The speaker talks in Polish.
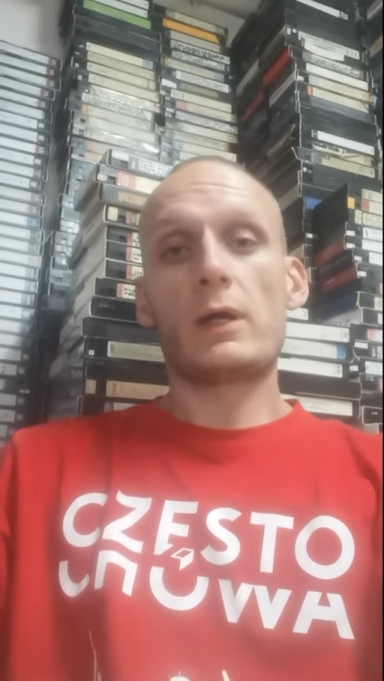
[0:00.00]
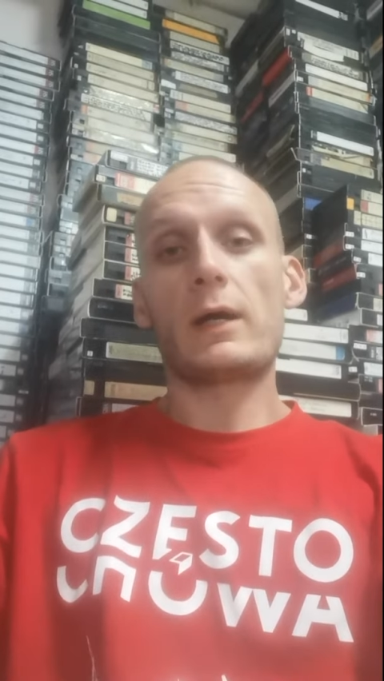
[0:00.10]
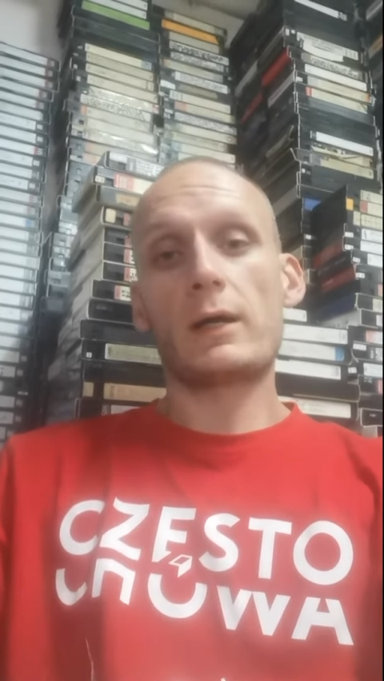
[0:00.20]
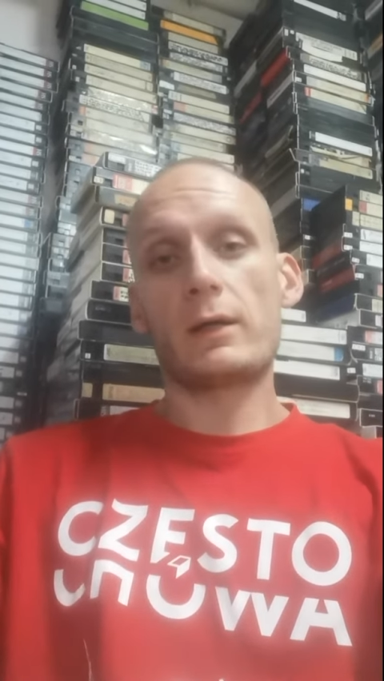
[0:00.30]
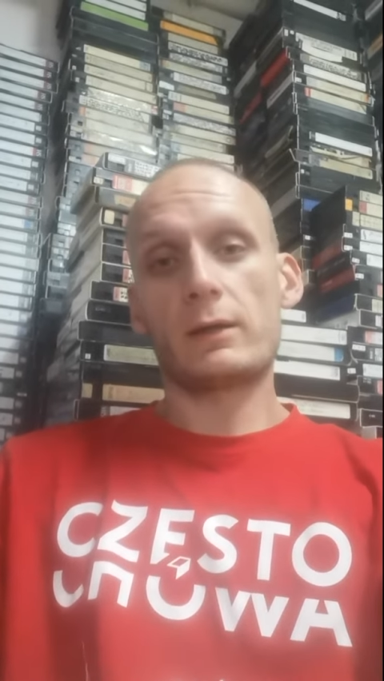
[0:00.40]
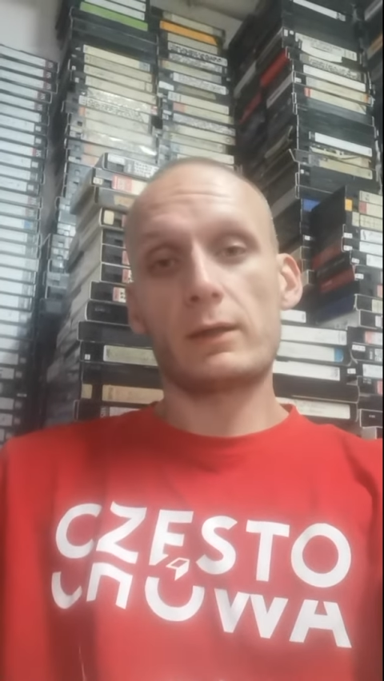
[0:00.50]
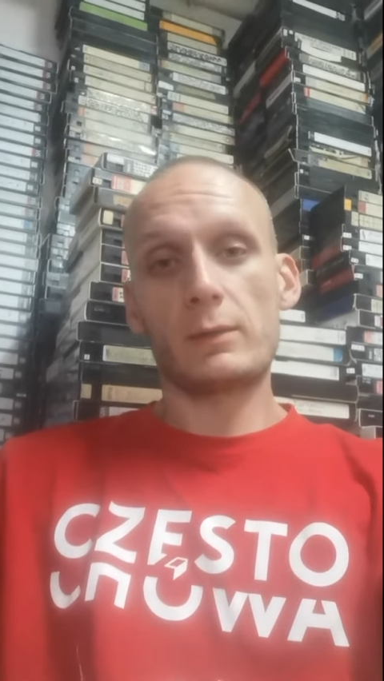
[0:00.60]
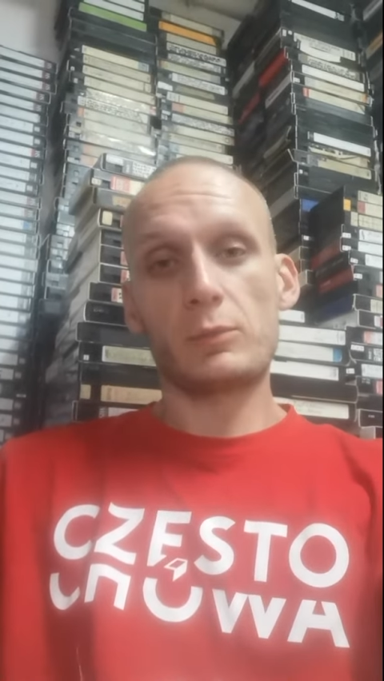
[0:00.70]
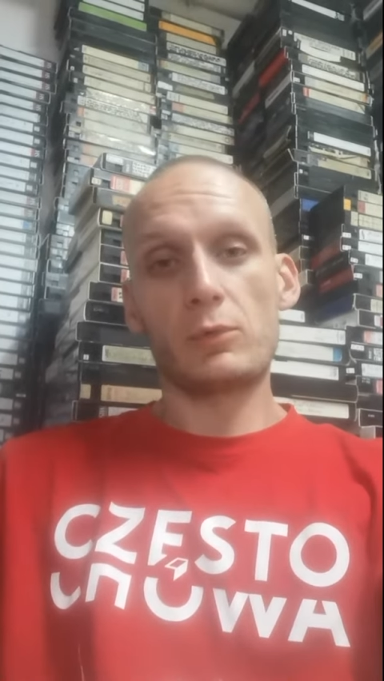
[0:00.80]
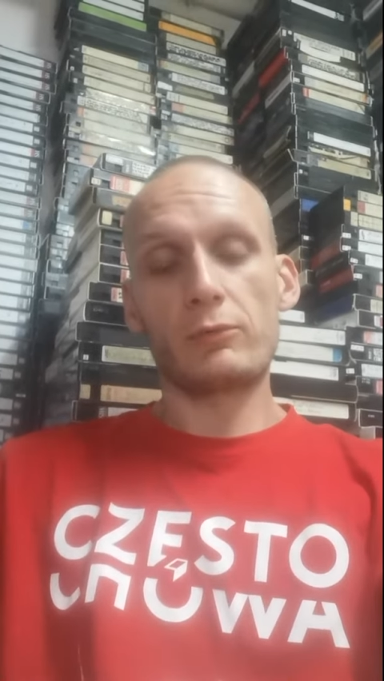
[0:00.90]
a
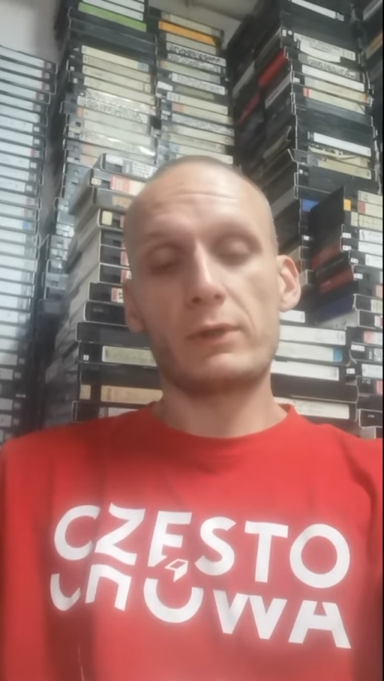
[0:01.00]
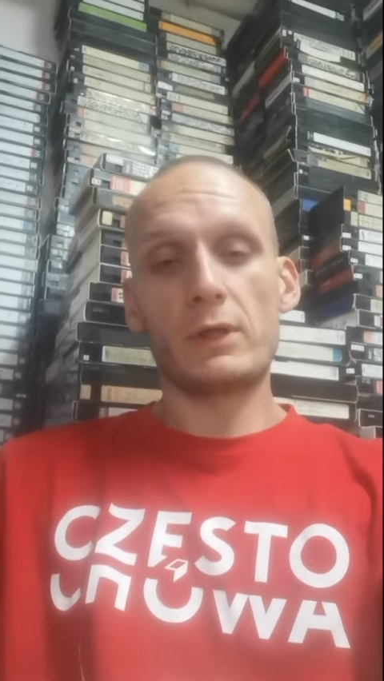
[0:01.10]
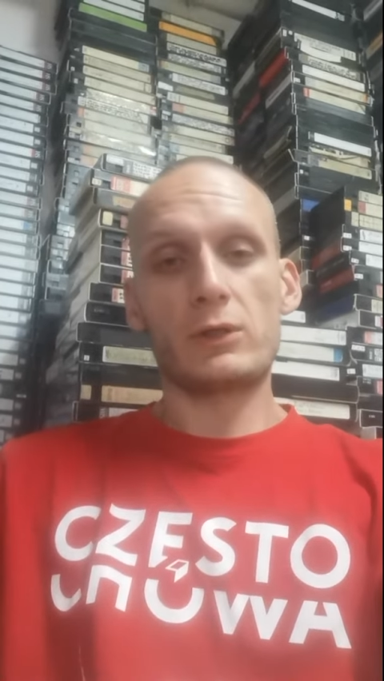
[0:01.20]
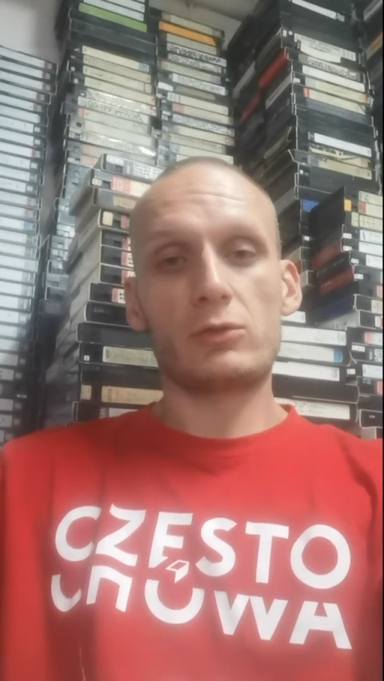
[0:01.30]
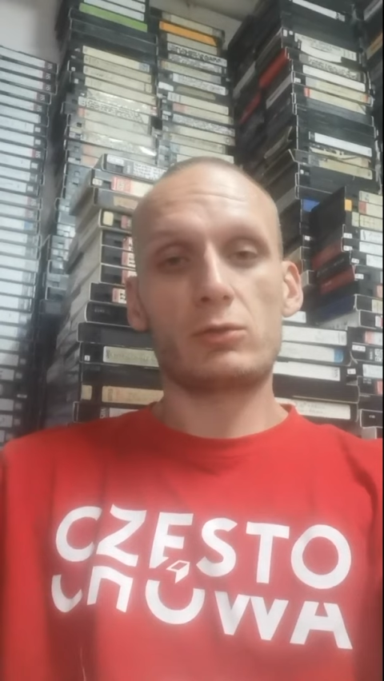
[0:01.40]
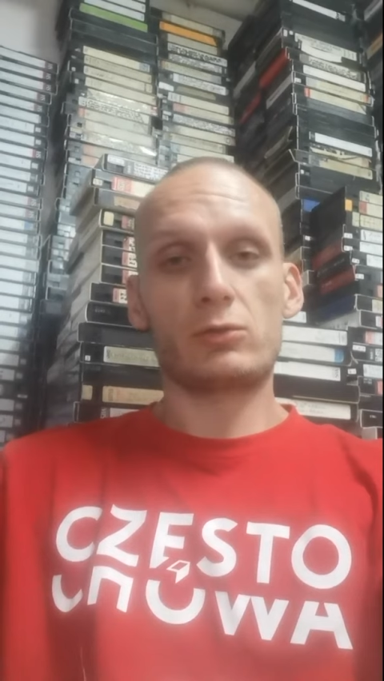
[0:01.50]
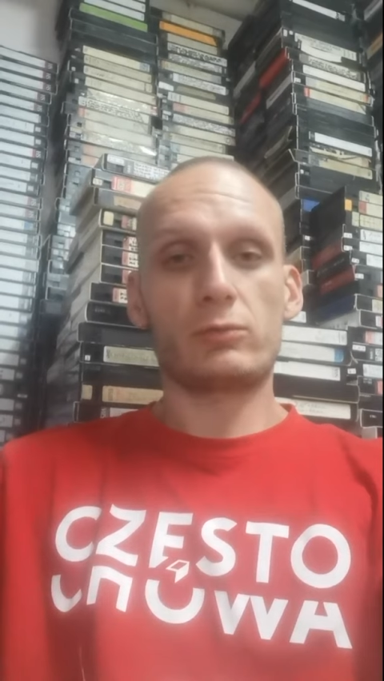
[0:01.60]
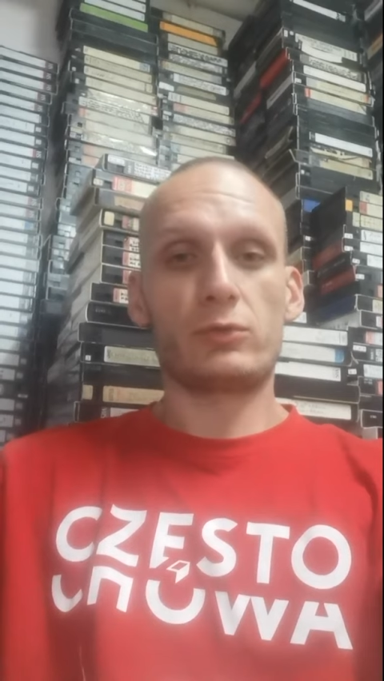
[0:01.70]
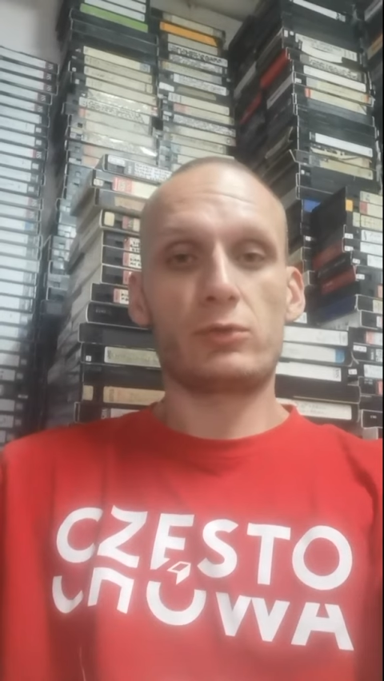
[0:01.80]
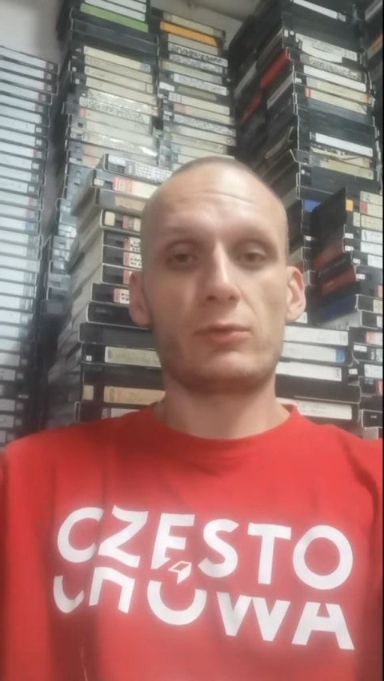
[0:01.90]
jak było widać,
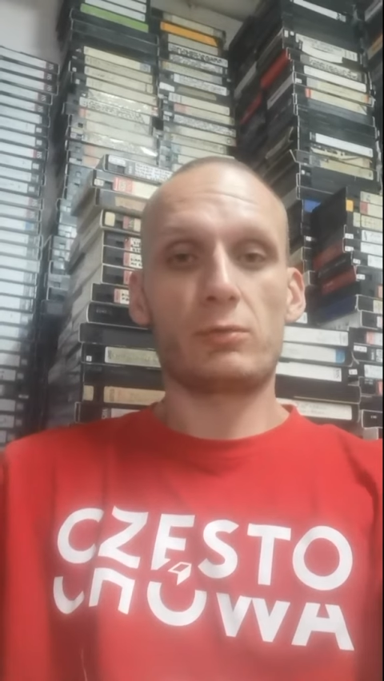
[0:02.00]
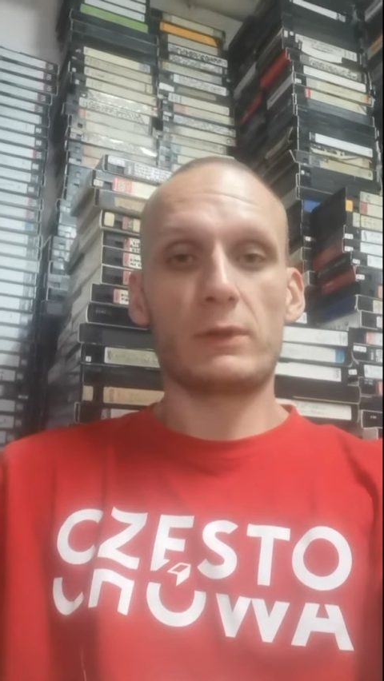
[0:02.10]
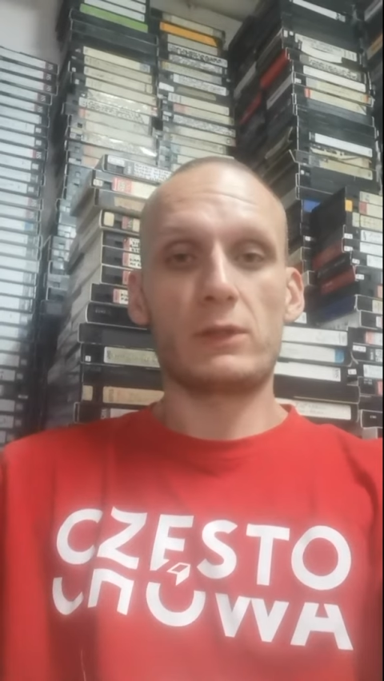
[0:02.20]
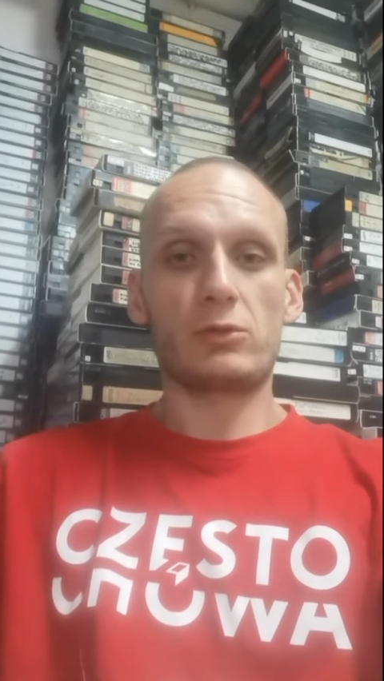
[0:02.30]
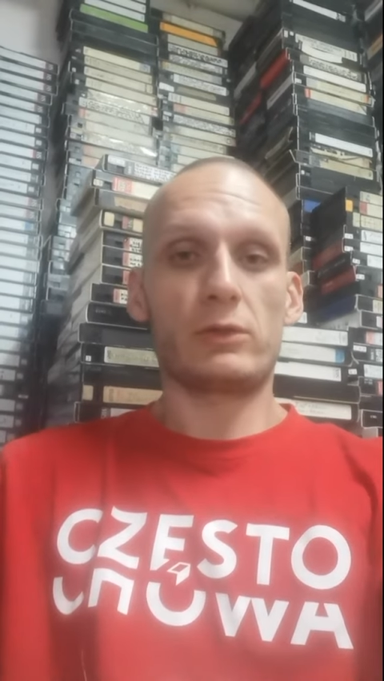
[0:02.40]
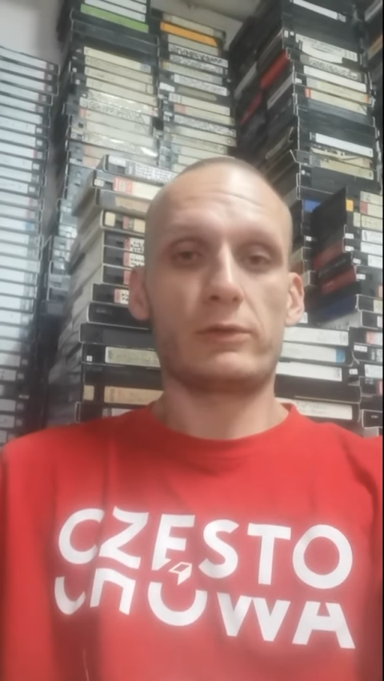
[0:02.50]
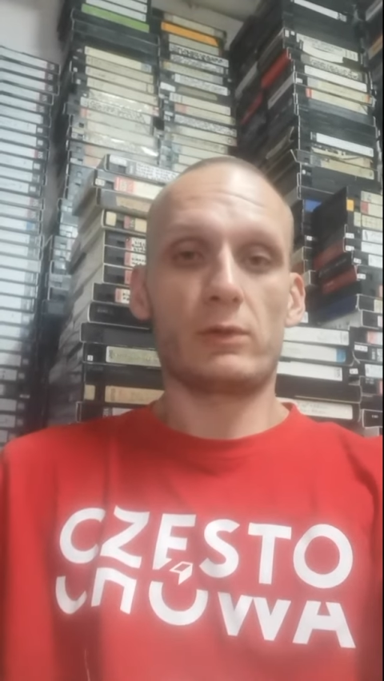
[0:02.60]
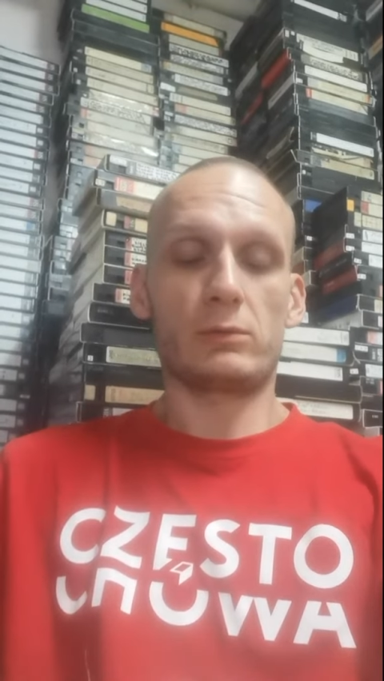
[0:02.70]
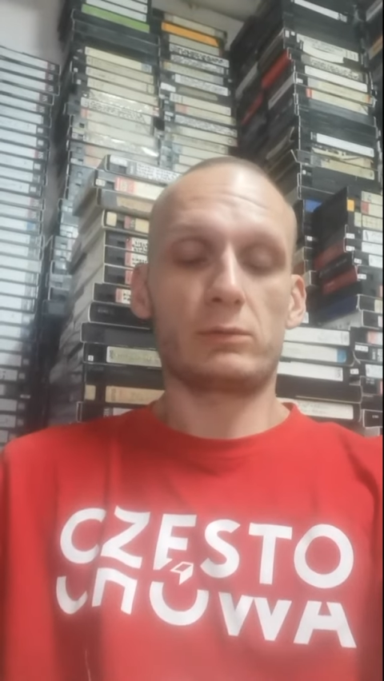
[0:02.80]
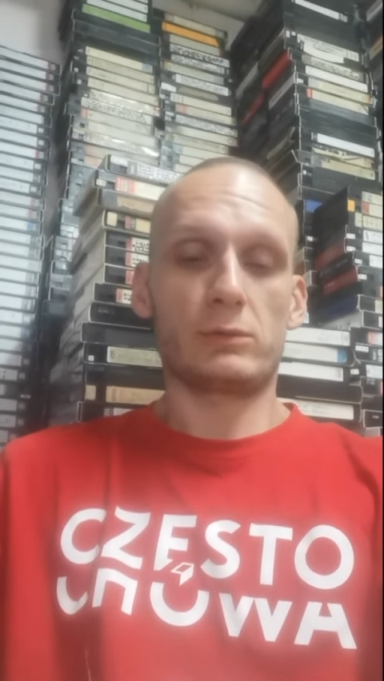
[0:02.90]
oczywiście wkładeczki
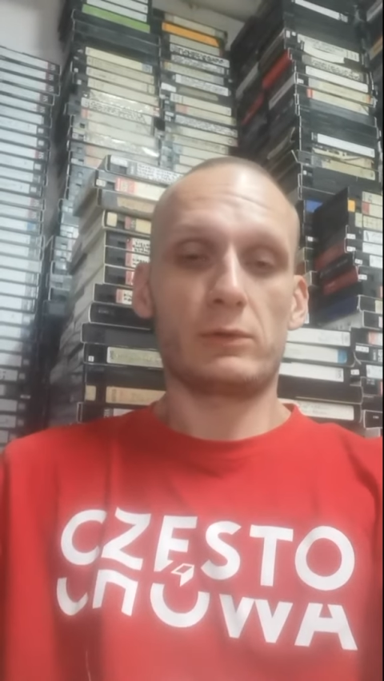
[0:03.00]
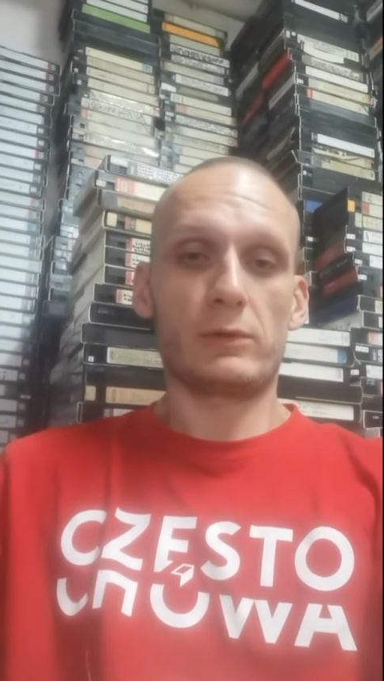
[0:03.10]
są